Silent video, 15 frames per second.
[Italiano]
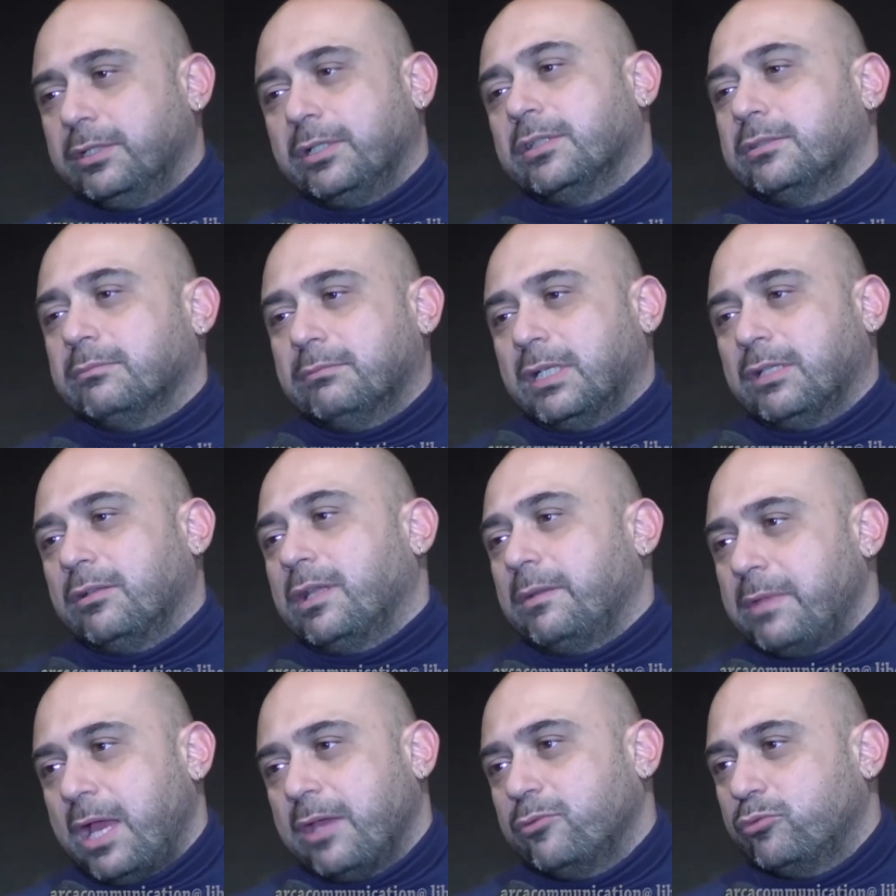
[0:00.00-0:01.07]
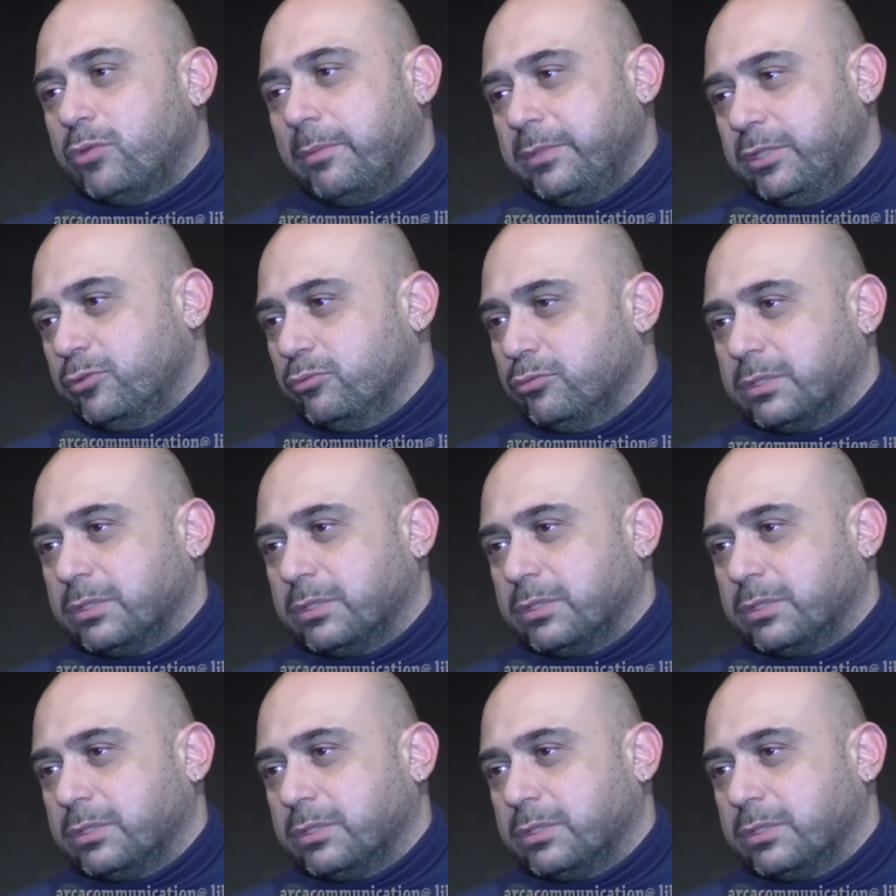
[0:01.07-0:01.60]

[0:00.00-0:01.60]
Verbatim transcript: dico Madonna mia aiutami tu.